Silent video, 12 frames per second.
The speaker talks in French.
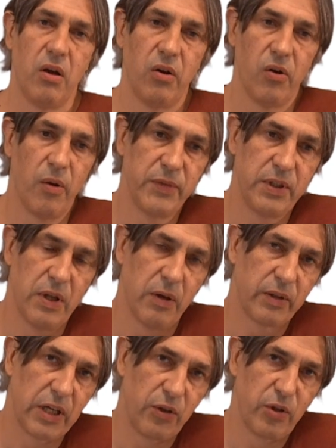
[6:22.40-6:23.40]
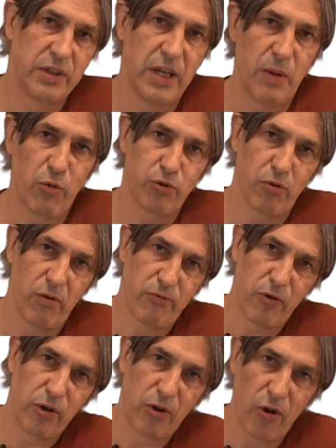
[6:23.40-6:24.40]
euh, quelques éléments sur le
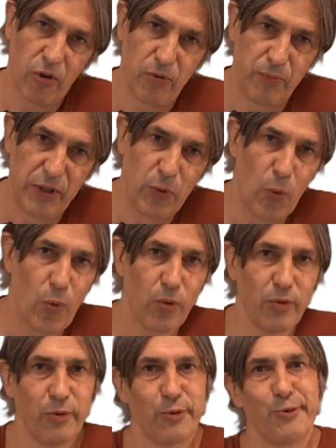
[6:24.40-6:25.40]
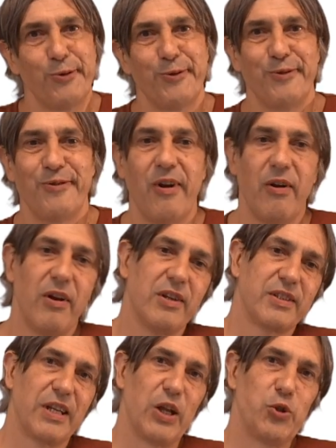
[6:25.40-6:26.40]
folklore de Python, euh,
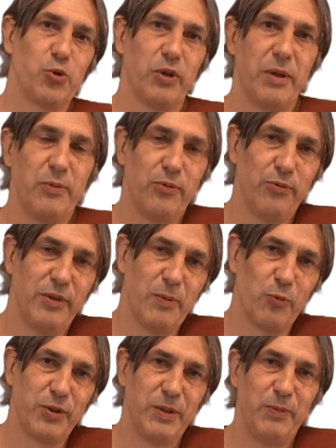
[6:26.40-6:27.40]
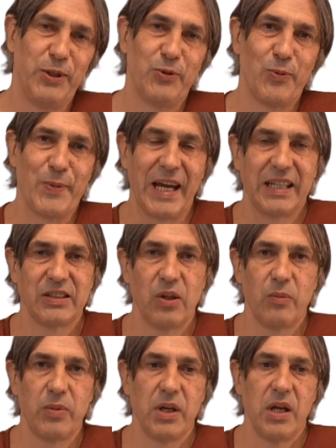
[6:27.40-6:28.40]
un sketch sur les, démontis Python par
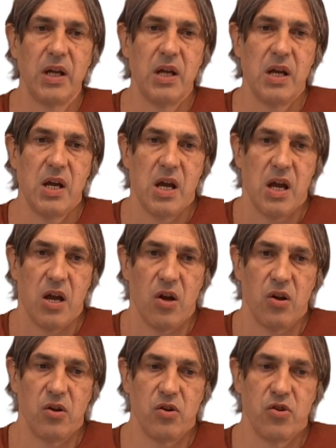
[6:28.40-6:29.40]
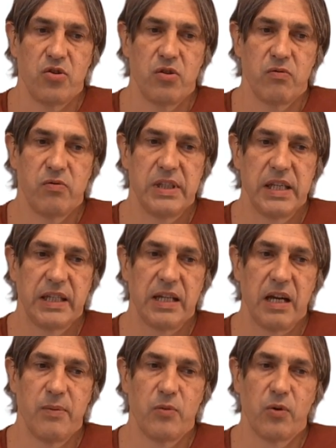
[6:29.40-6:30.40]
exemple. je vous ai
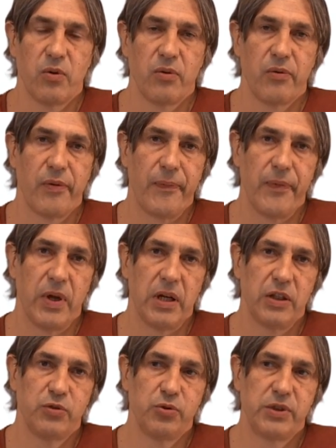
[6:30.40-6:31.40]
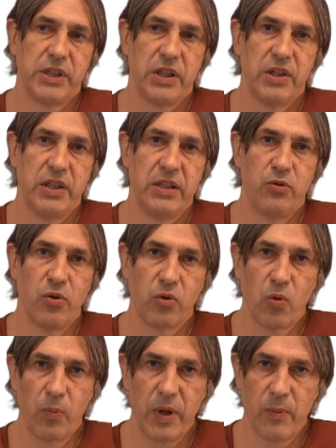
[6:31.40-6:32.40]
également ajouter deux
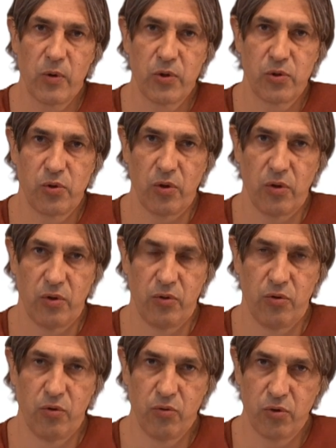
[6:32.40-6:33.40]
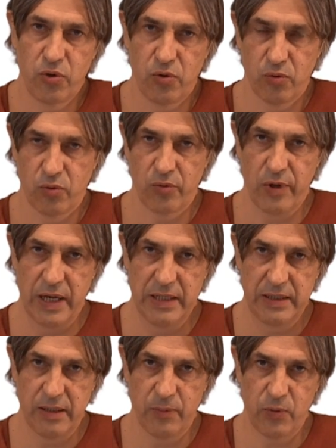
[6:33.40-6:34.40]
compléments sur euh, deux notions
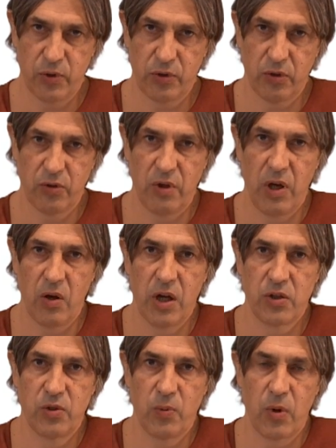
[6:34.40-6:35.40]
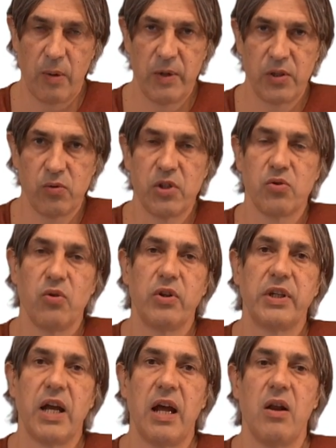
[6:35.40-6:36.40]
assez importantes dans les langages de programmation et sur
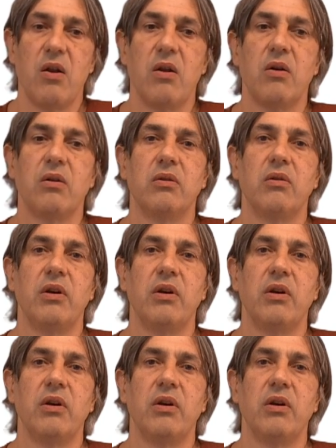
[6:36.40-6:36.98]
lesquelles euh,